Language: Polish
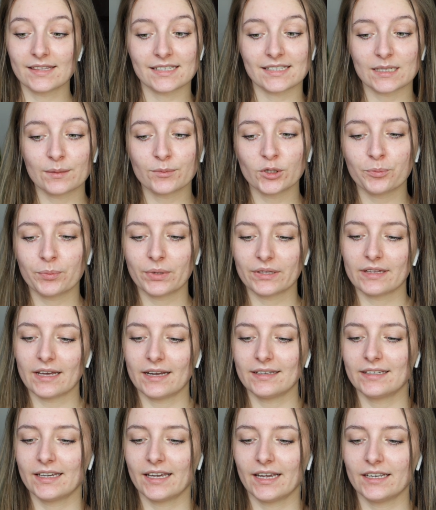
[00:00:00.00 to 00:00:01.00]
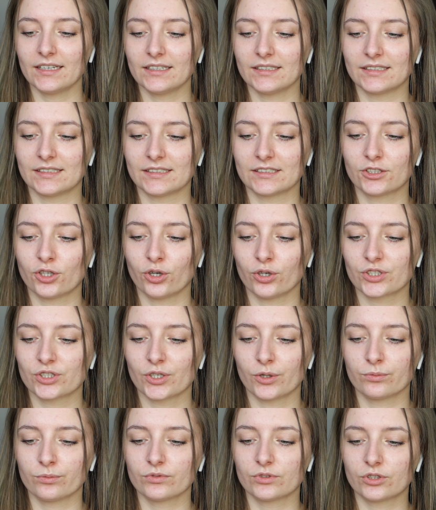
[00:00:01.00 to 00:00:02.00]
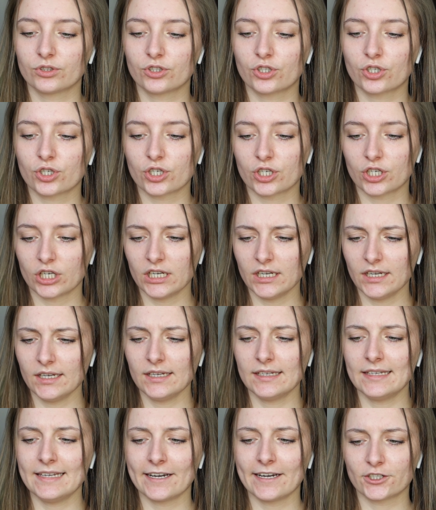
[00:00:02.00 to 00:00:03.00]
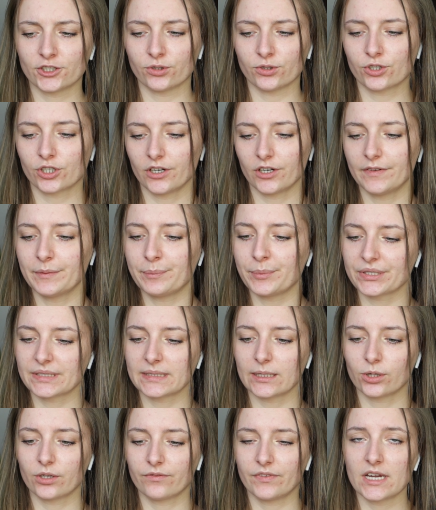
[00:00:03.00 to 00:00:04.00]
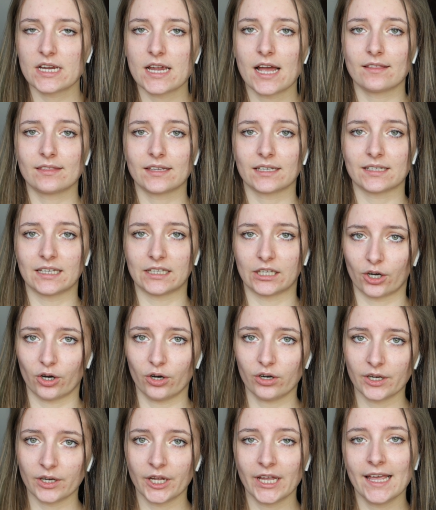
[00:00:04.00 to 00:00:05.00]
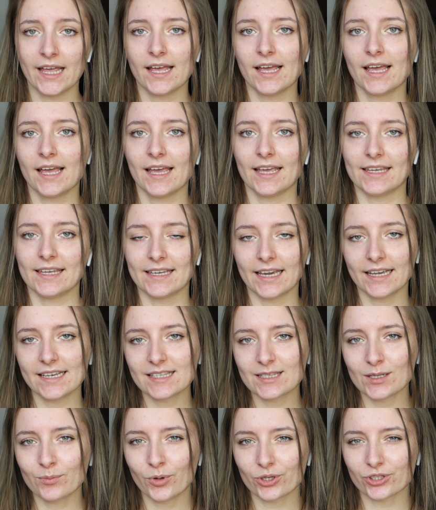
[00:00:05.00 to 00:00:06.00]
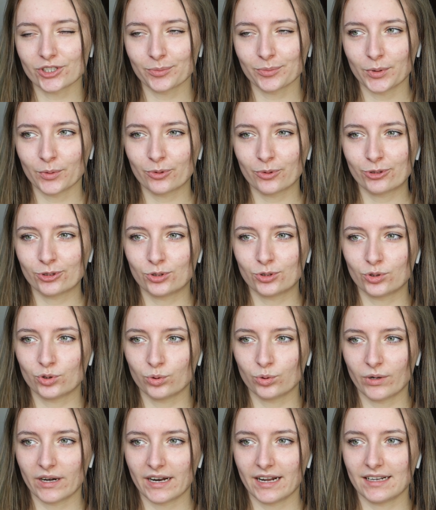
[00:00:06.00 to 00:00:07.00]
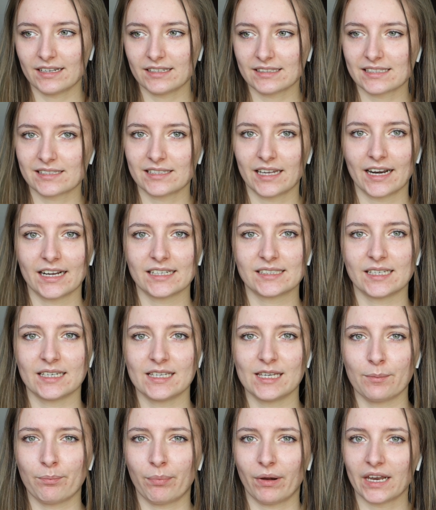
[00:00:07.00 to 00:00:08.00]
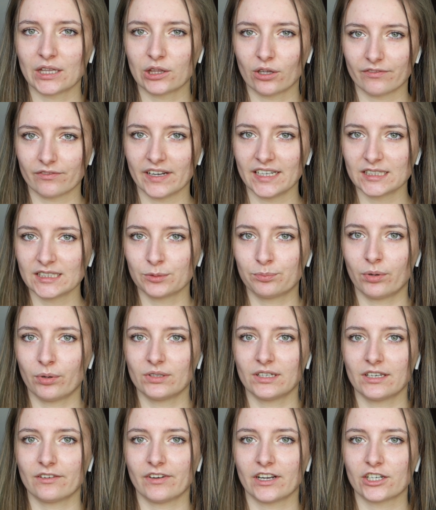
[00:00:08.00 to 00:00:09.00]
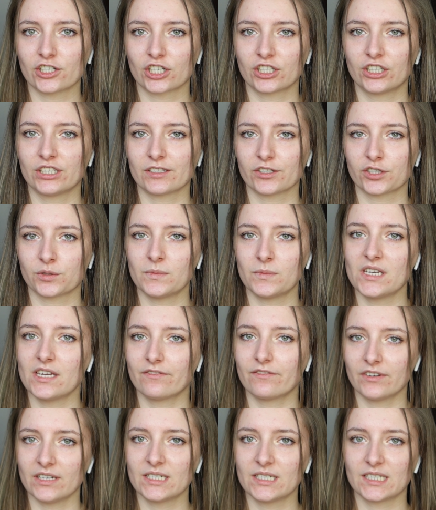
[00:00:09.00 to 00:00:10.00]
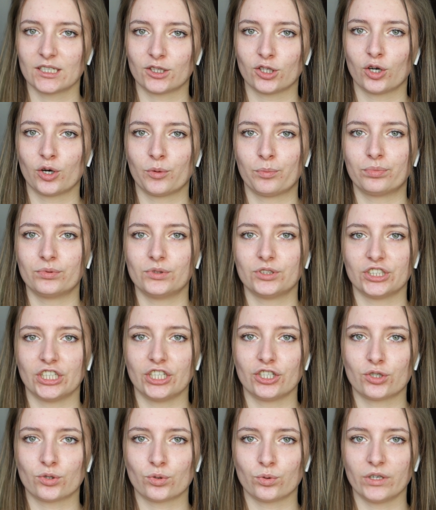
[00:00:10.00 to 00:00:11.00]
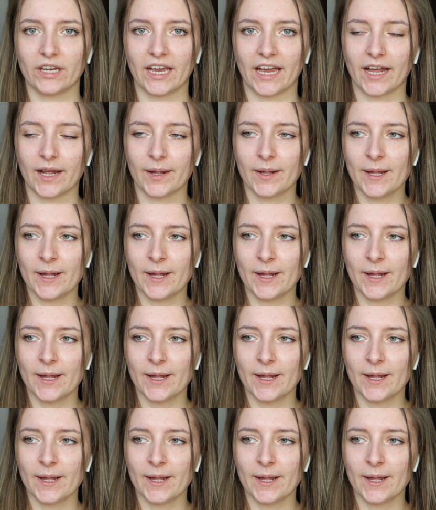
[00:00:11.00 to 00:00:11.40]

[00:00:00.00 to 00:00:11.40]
Następne pytanie e, to są trzy nieksiążkowe postanowienia na ten rok. Ja jestem osobą, która stara się nie planować, ponieważ gdy coś mi nie wyjdzie, to później czuję